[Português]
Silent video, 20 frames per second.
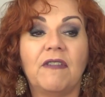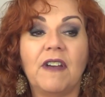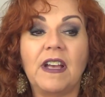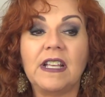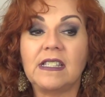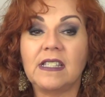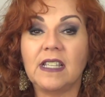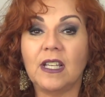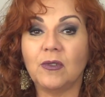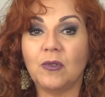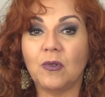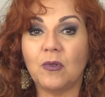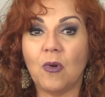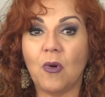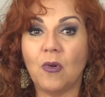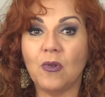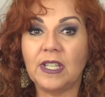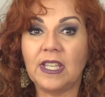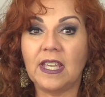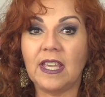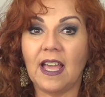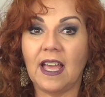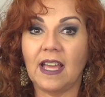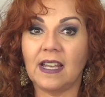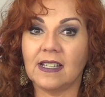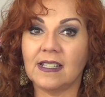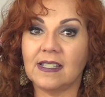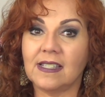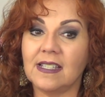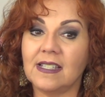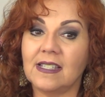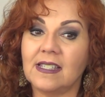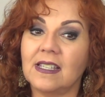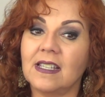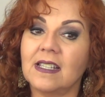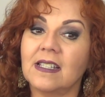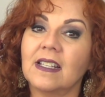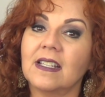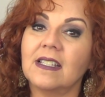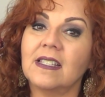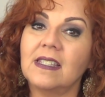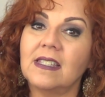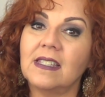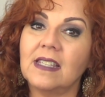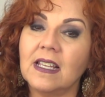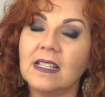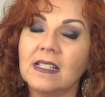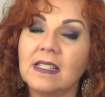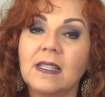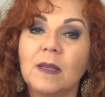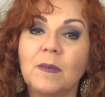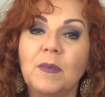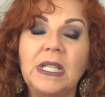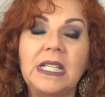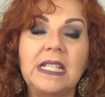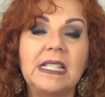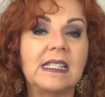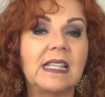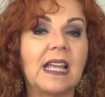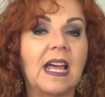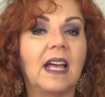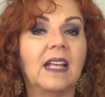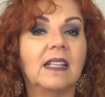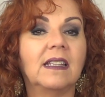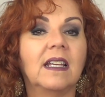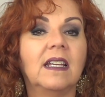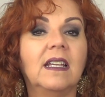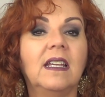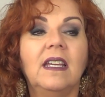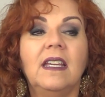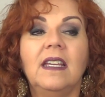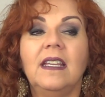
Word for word: fazendo com que ela se sinta sensibilizada